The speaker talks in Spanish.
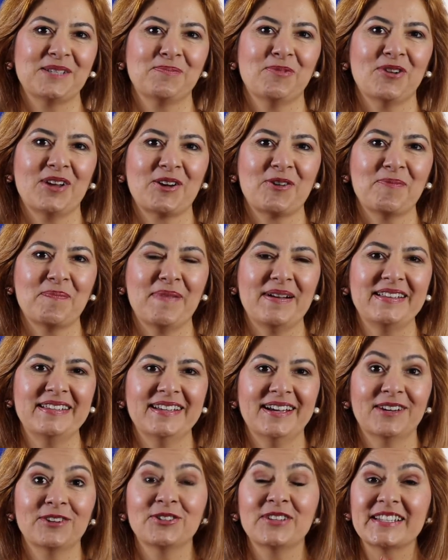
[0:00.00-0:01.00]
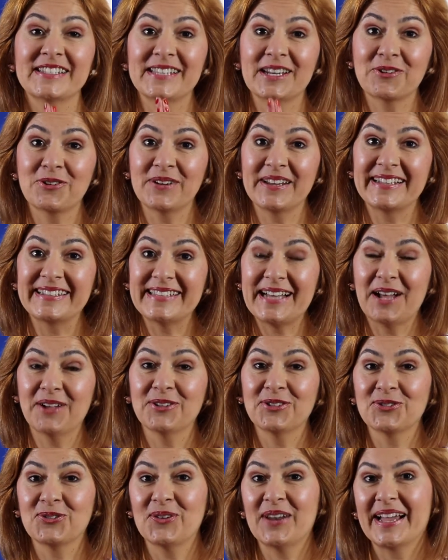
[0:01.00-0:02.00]
por acompañarnos y estar
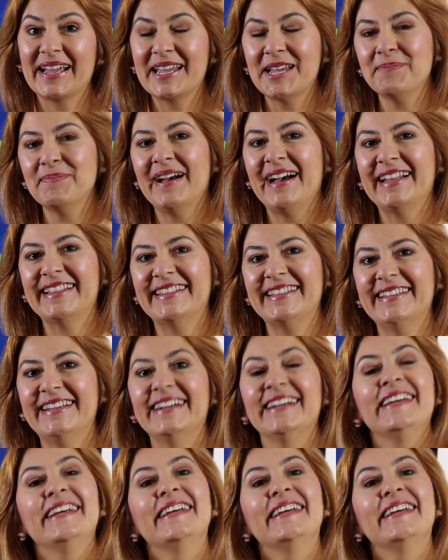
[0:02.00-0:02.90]
conectados con la JEP al día.